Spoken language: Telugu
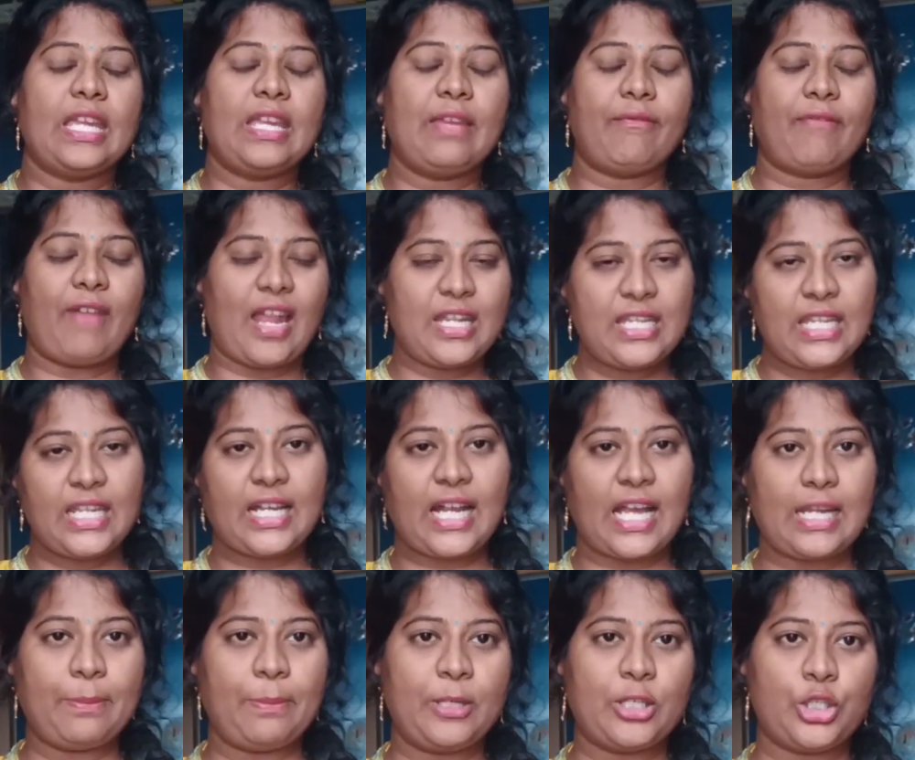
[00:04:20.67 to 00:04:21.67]
ఇవన్నీ
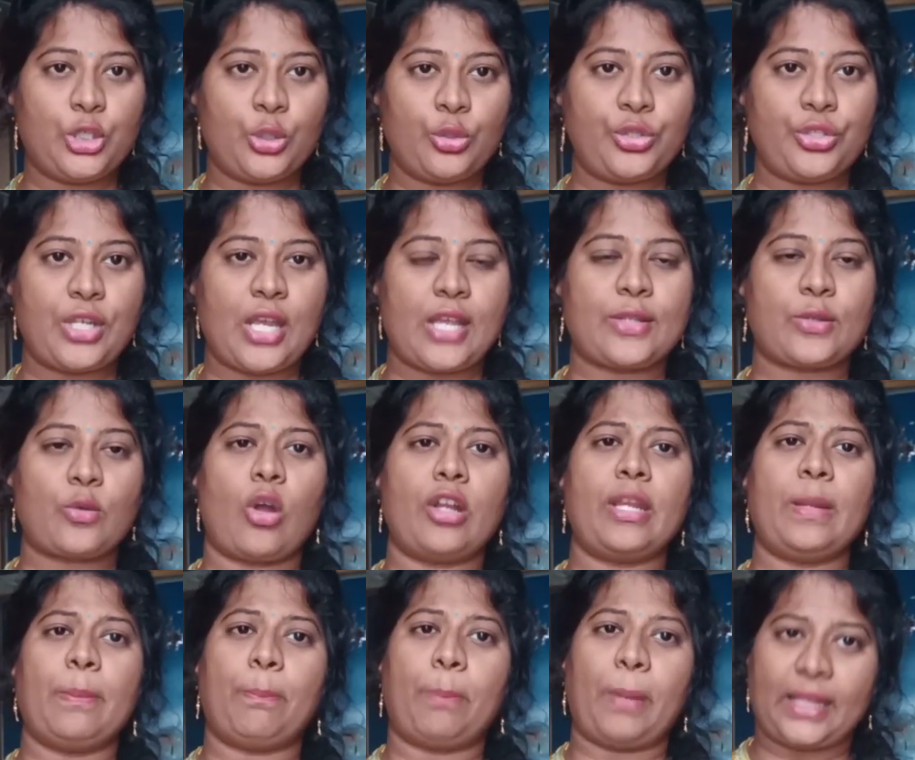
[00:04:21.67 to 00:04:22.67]
కలిపి జ్యూస్
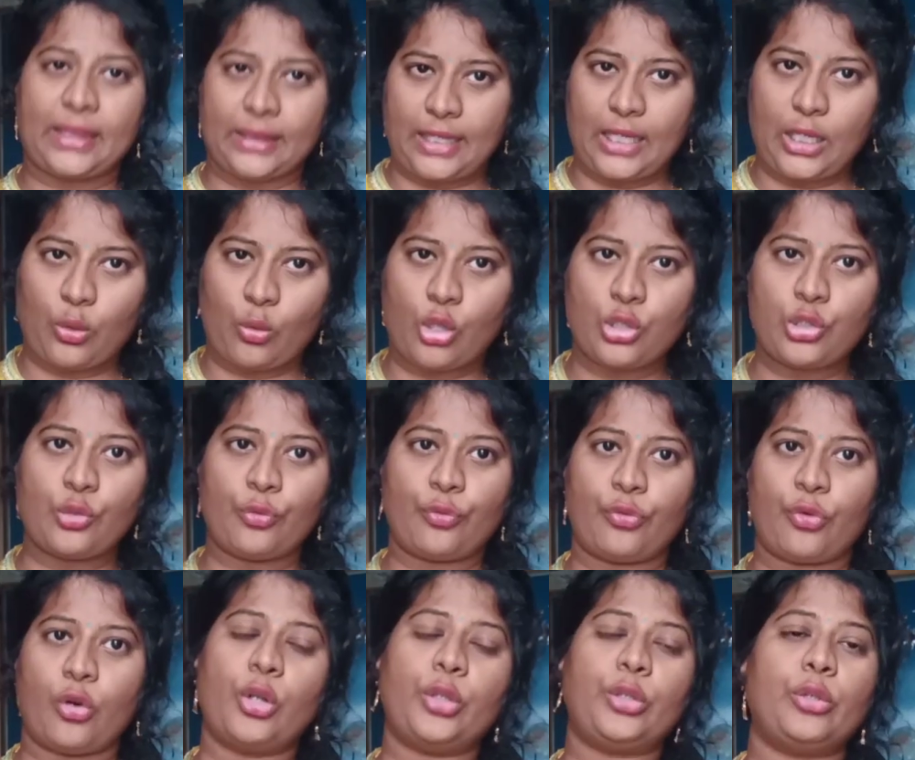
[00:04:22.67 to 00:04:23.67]
చేసుకొని ప్రతిరోజు
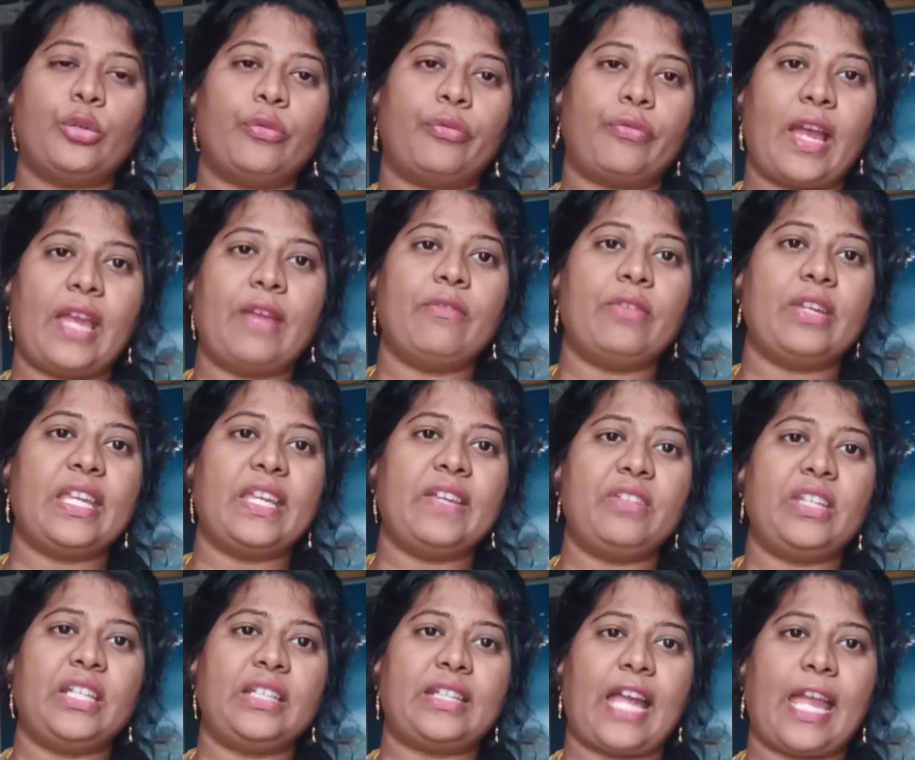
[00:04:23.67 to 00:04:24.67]
ఫోర్ టు ఫైవ్
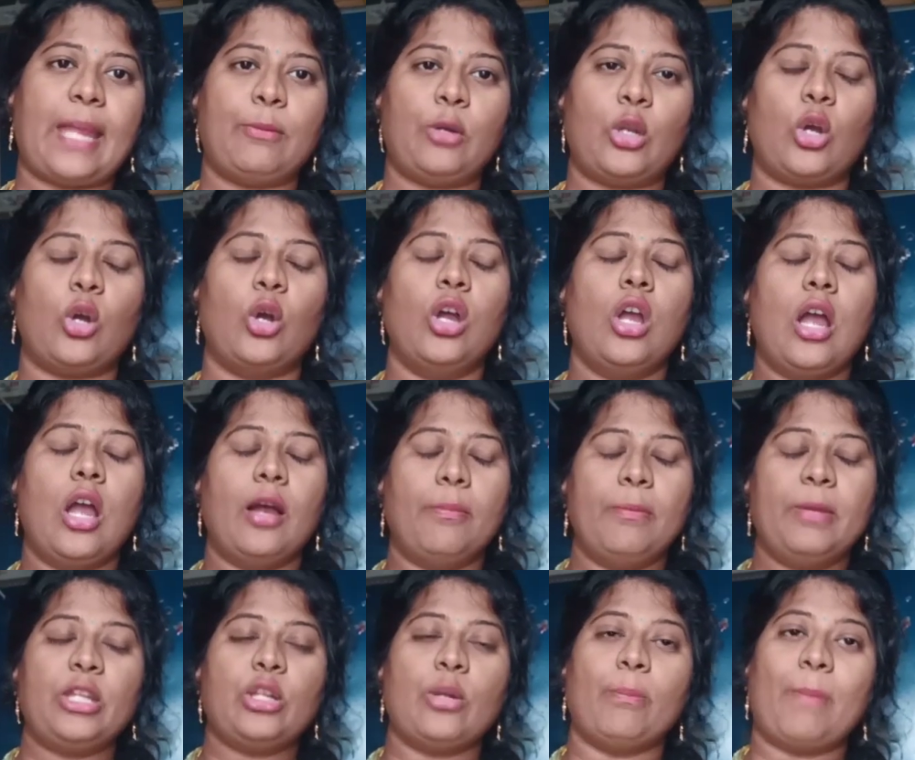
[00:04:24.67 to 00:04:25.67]
ఈవినింగ్ టైంలో
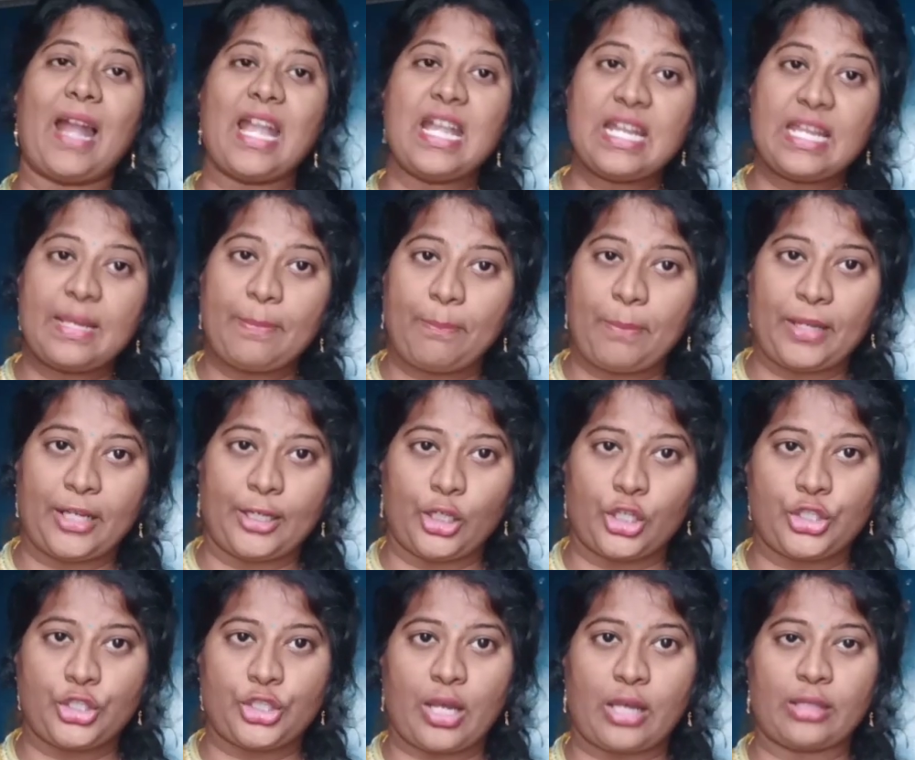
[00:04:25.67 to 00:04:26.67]
మీరు మళ్ళీ పీరియడ్
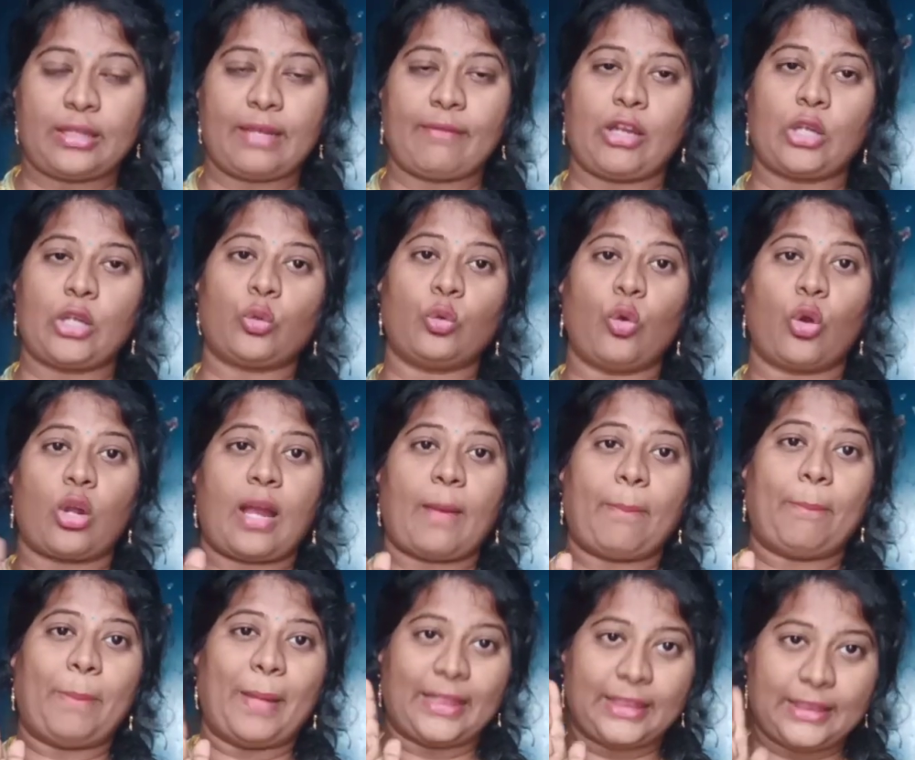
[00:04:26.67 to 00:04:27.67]
వచ్చేంత వరకు ఒక
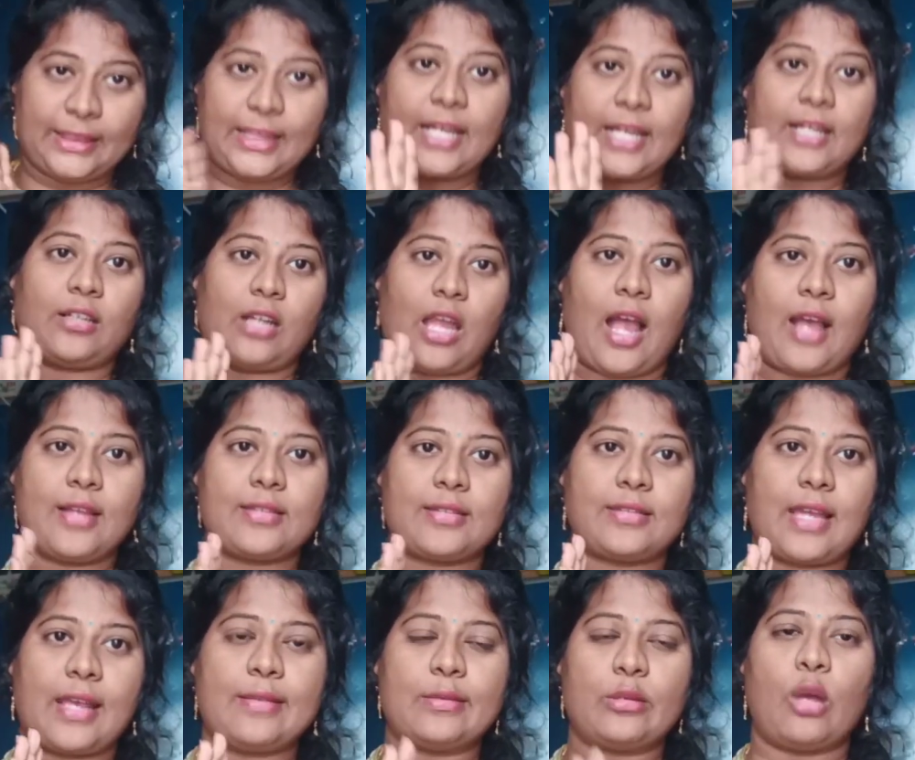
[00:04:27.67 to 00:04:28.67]
పెద్ద గ్లాస్
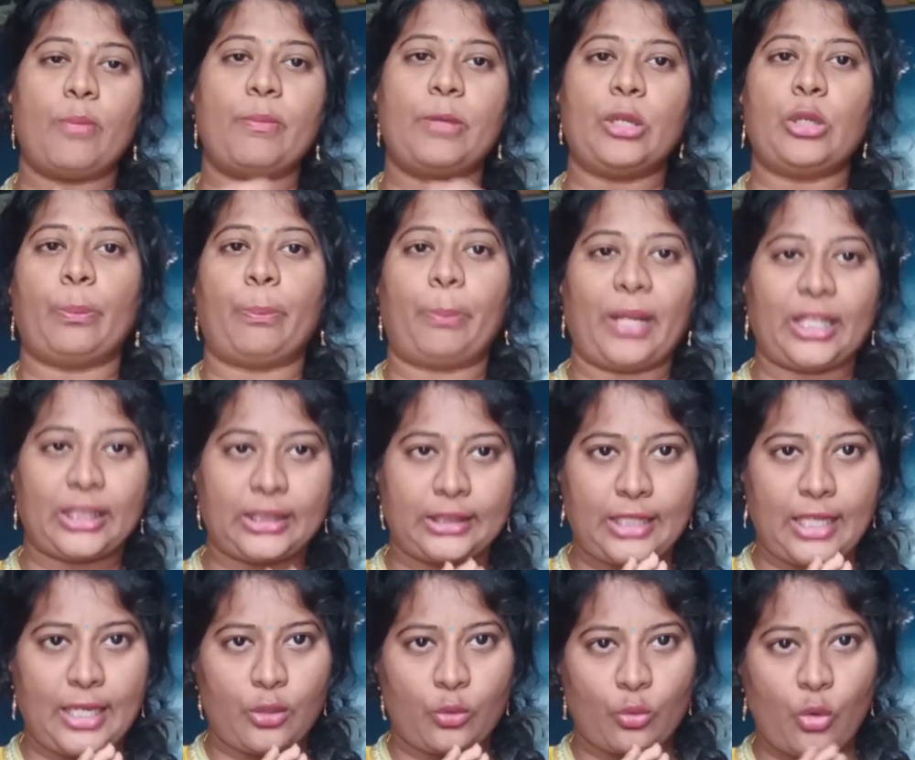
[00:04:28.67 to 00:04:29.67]
సైజులో మీరు
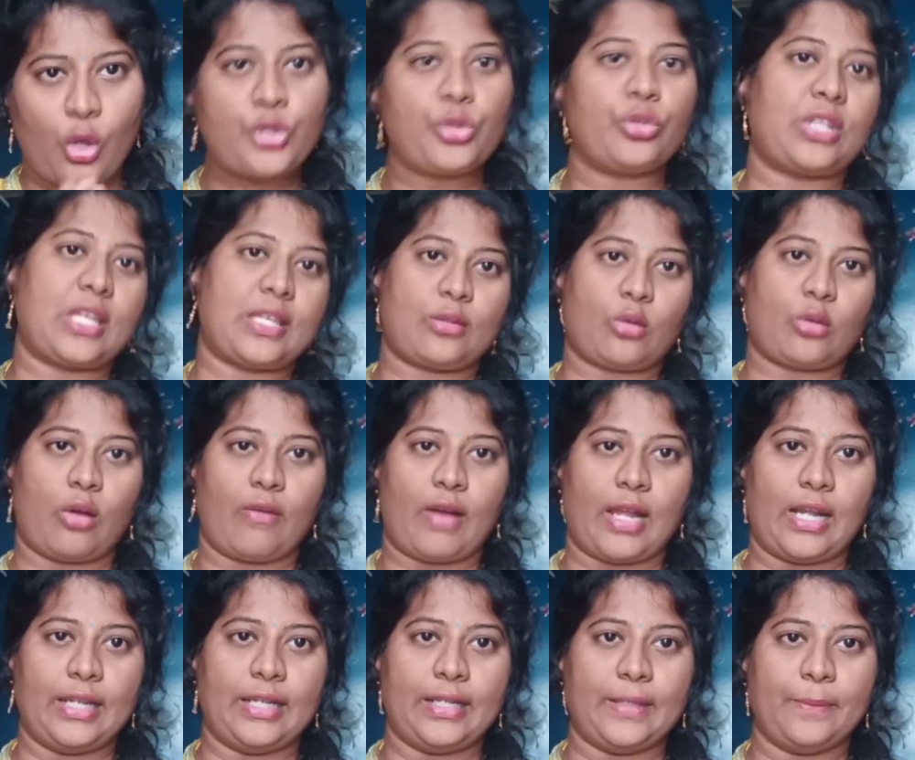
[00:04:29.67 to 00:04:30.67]
ప్రతిరోజు
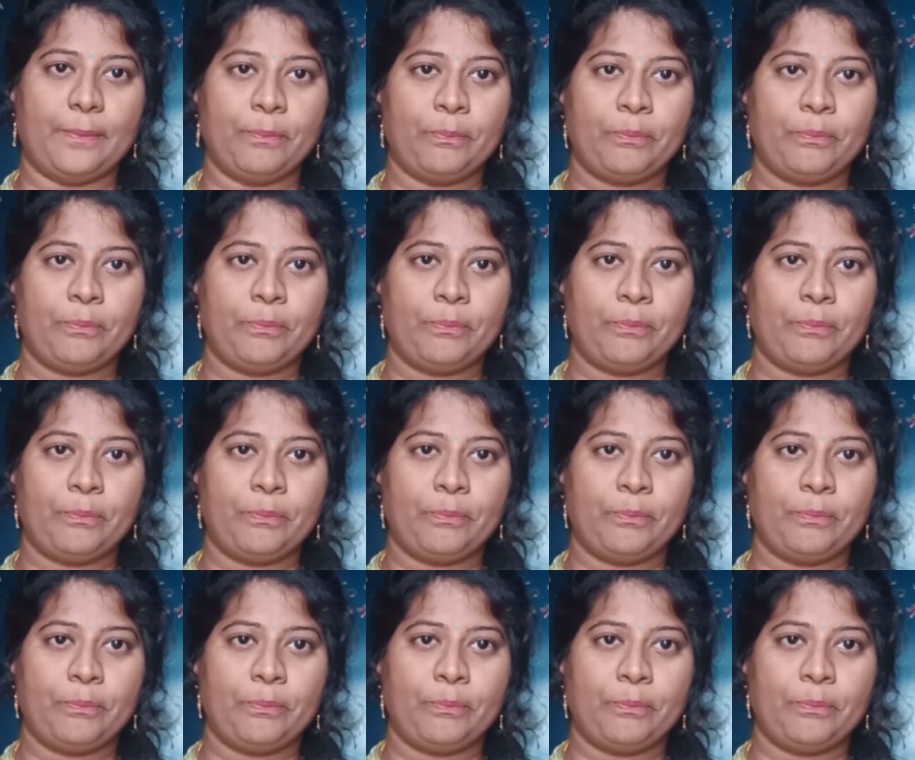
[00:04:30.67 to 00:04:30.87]
తీసుకోవాలండి